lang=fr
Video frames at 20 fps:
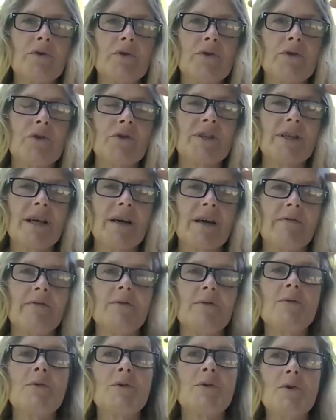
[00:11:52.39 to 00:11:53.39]
de ce
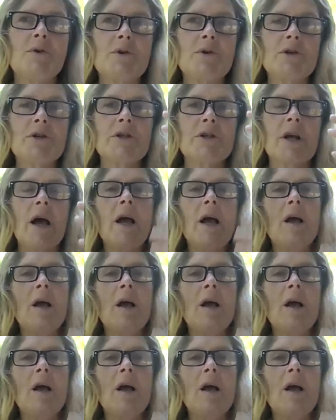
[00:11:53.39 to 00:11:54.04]
cerveau gauche